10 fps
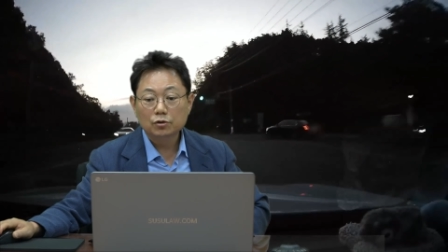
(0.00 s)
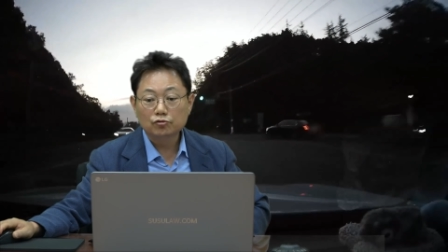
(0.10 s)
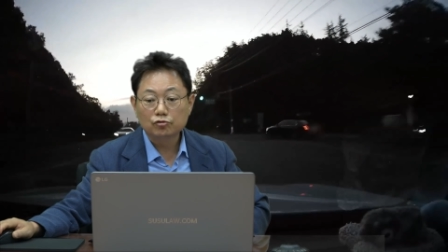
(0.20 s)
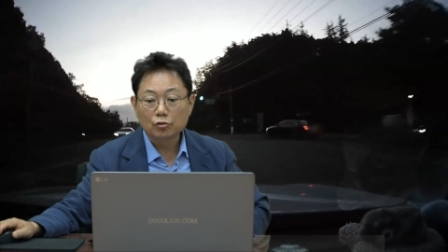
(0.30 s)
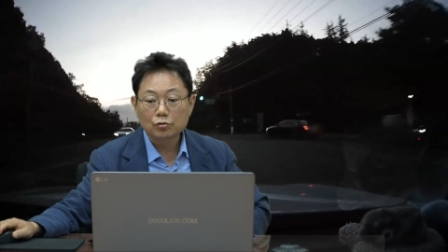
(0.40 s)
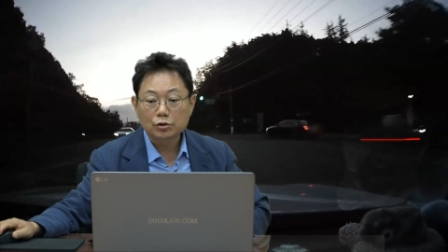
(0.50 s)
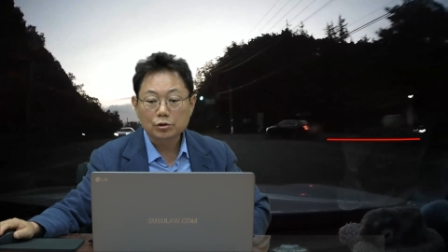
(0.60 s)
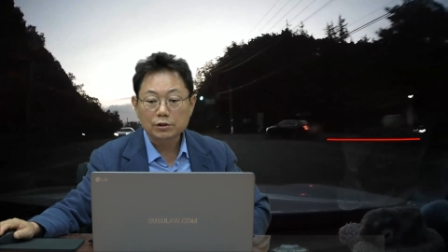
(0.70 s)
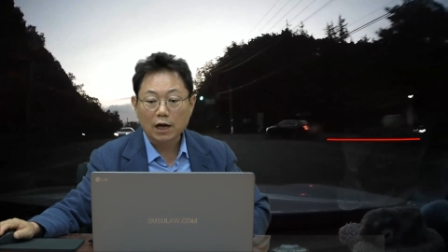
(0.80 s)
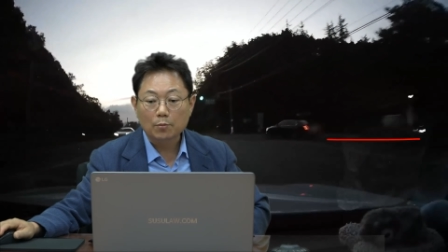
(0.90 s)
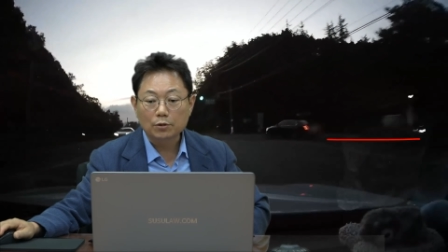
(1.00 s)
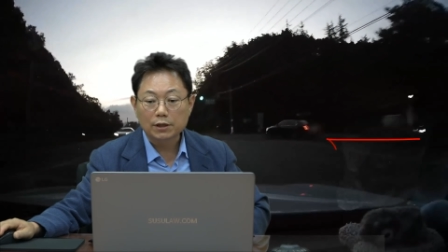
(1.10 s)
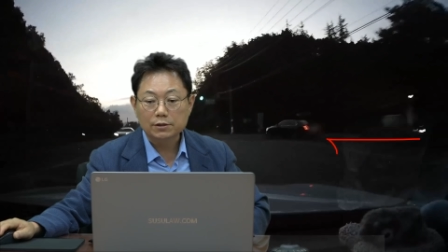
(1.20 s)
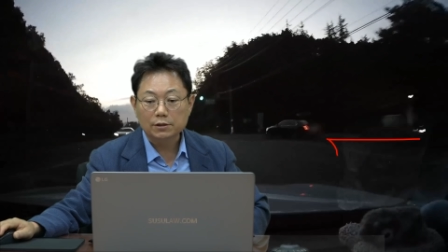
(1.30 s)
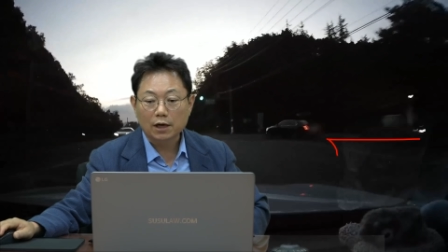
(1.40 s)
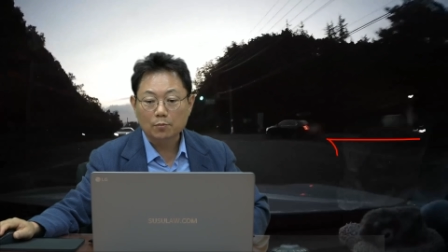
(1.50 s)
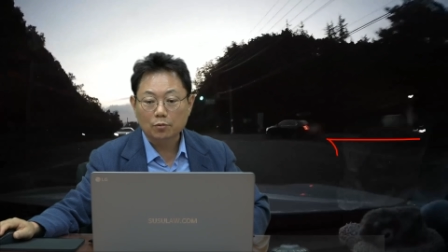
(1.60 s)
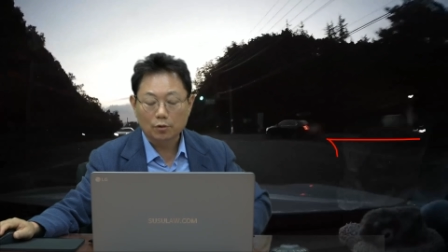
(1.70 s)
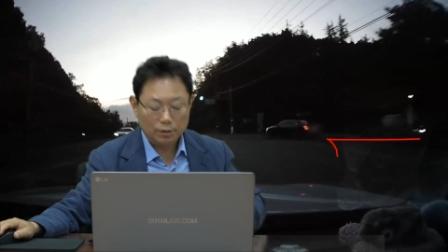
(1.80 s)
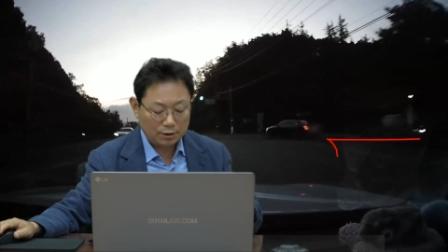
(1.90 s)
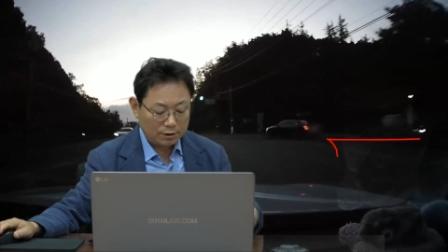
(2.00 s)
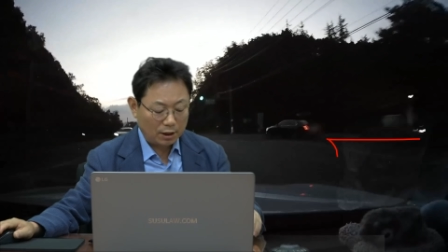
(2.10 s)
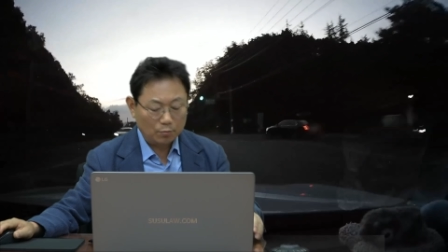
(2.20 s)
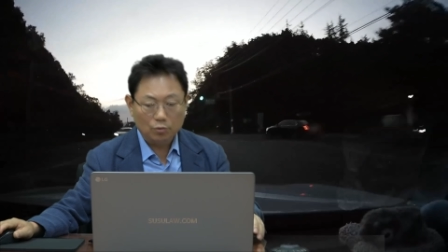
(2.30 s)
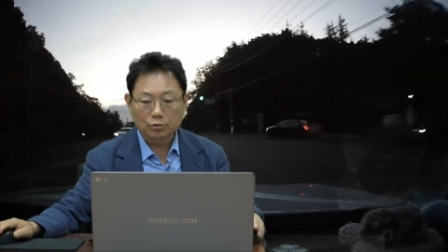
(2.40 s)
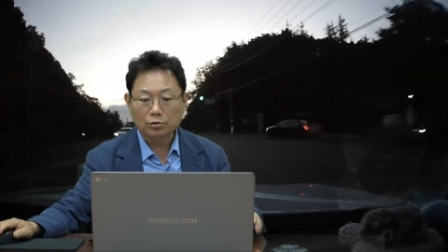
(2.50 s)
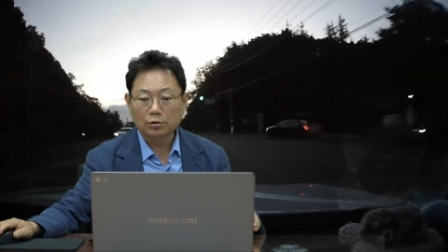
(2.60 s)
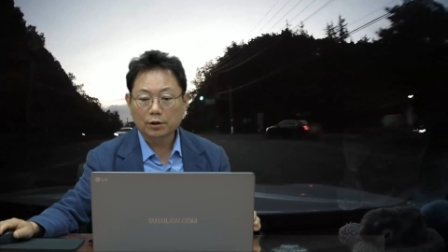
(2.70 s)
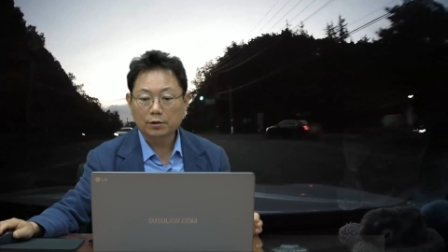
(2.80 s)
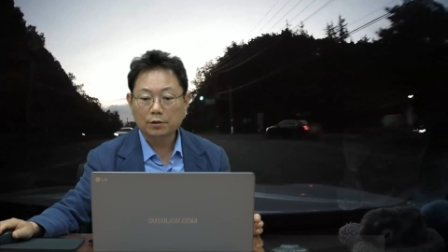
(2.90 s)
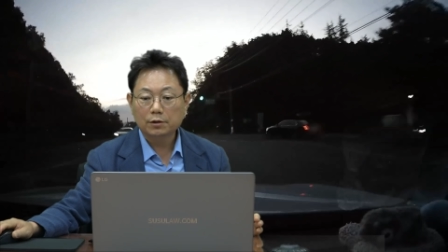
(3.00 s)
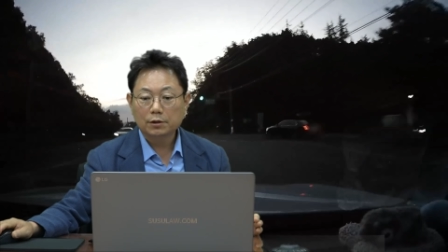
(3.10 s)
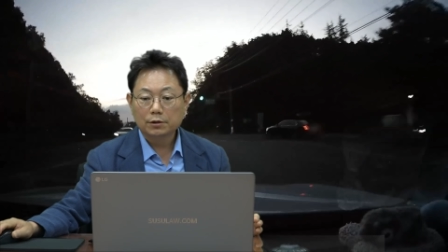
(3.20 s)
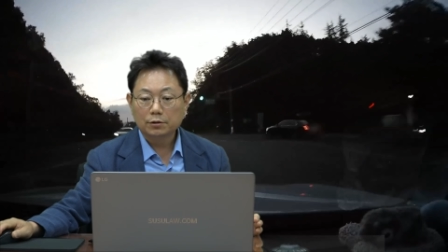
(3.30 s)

이두려온 쪽에는 양보돼 있어요. 양보. 양보는 어떤 건가요?